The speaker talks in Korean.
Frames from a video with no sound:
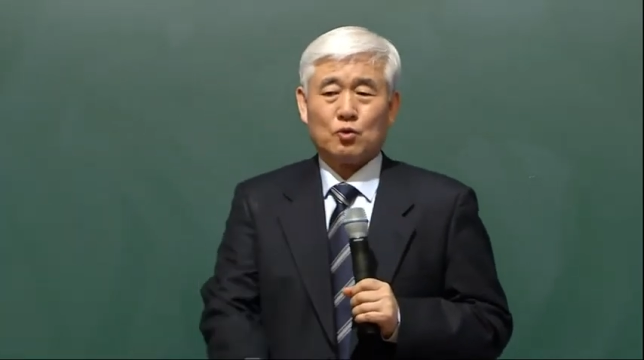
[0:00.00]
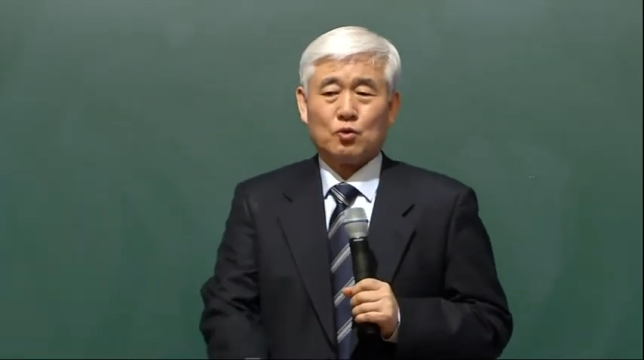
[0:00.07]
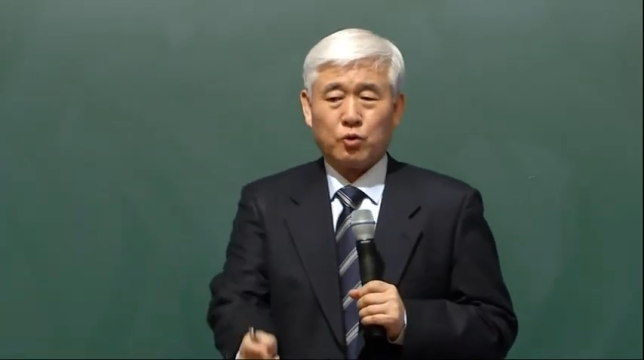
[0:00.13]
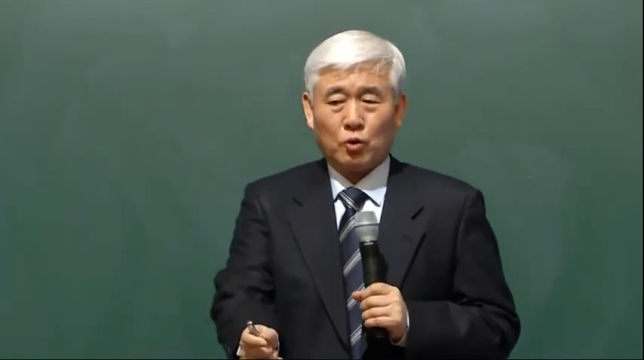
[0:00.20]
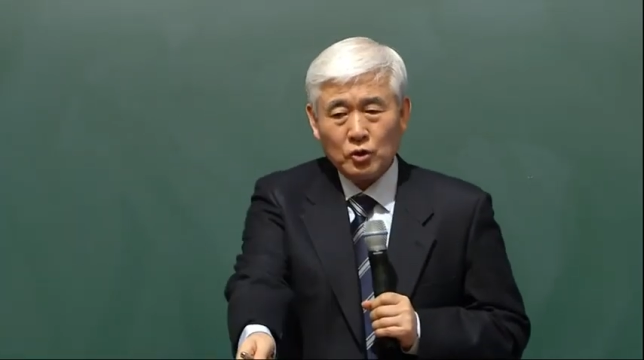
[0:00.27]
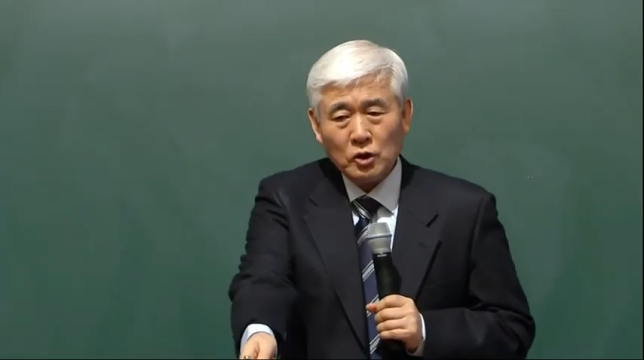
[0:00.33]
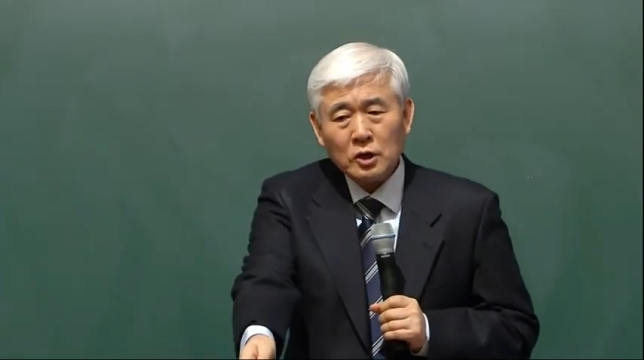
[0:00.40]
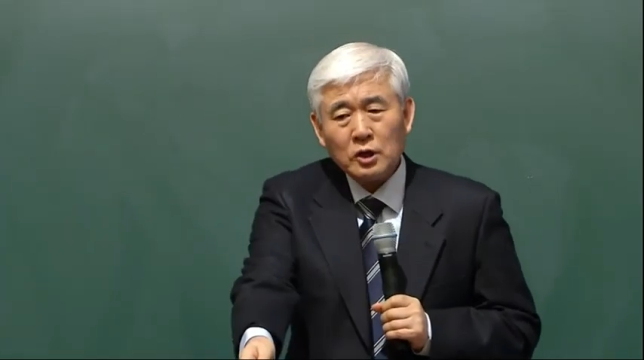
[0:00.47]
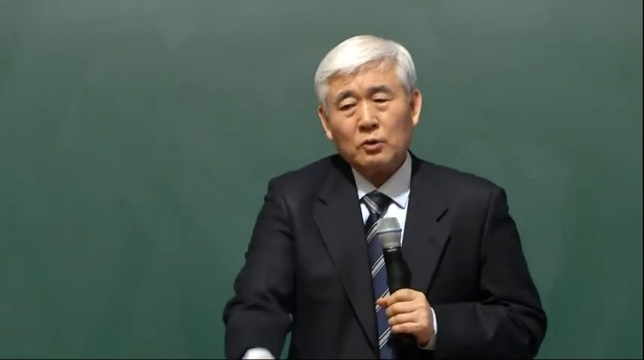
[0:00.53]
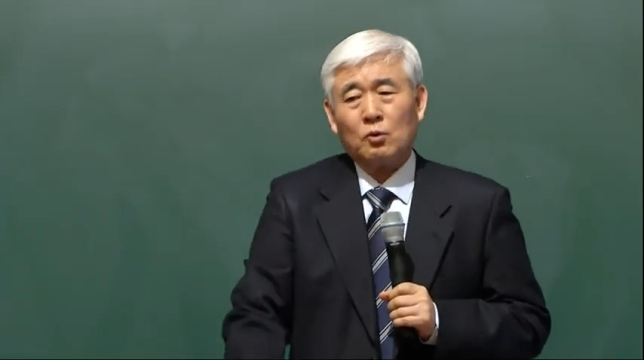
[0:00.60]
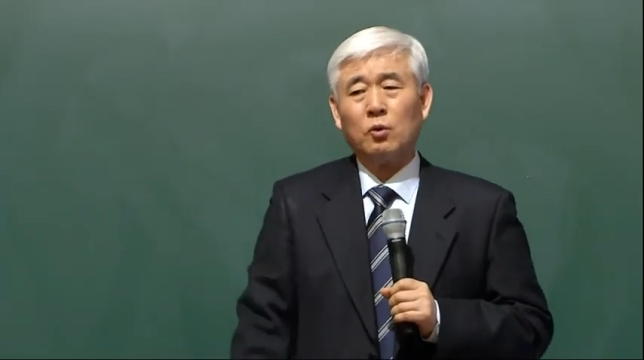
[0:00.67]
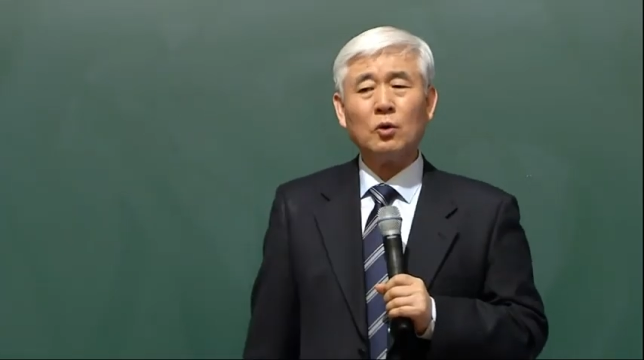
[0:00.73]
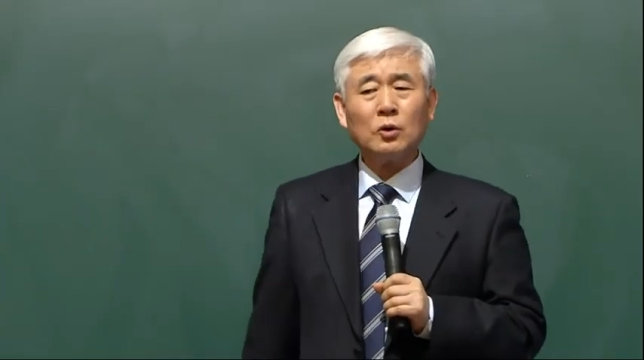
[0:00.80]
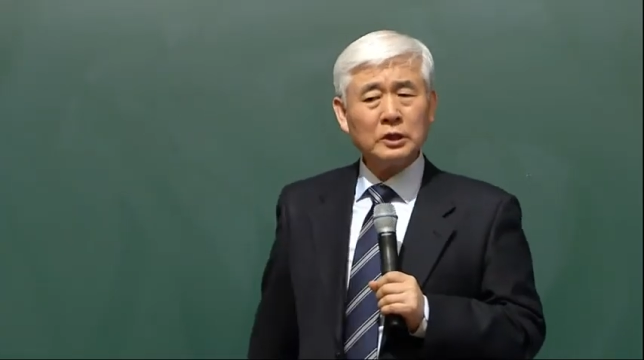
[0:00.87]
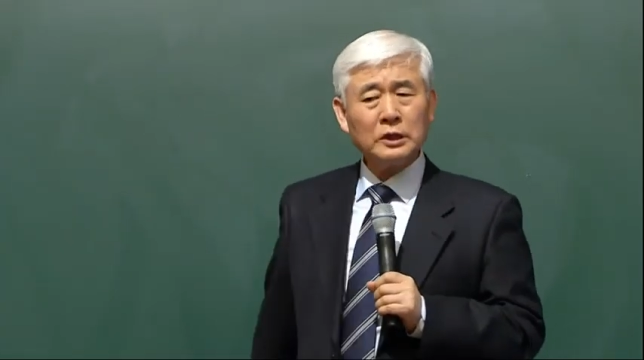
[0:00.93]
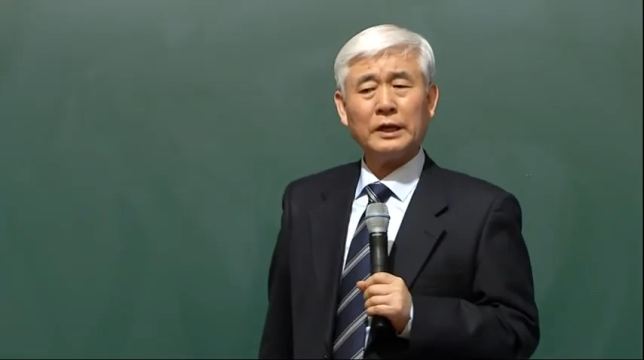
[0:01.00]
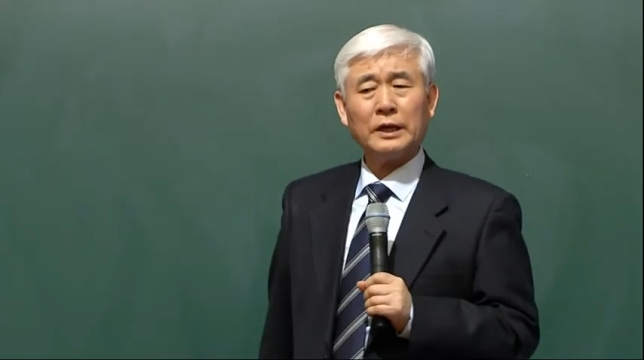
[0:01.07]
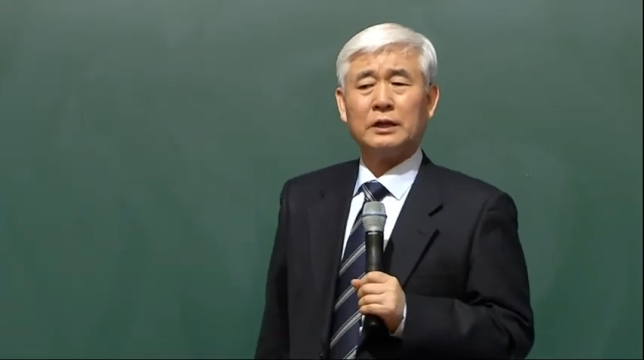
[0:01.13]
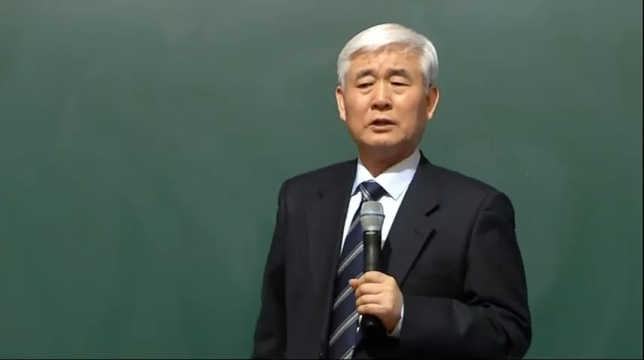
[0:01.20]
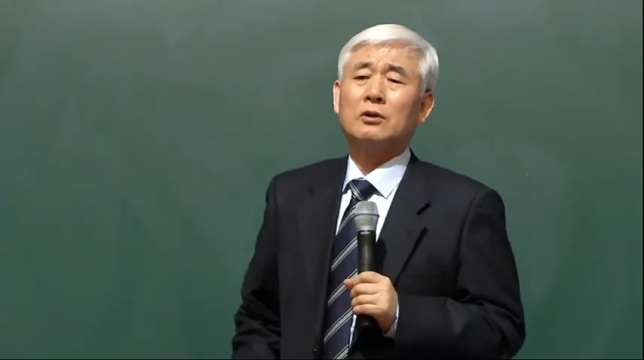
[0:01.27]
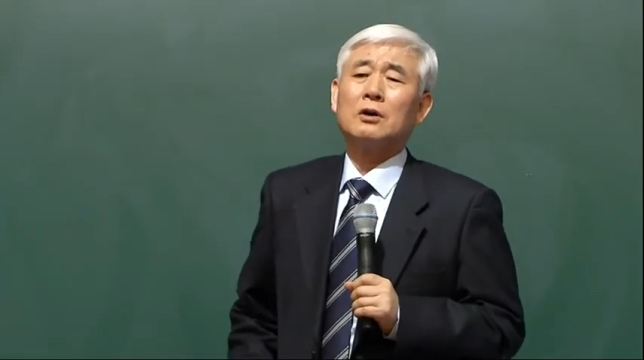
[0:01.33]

조정을 코디네이터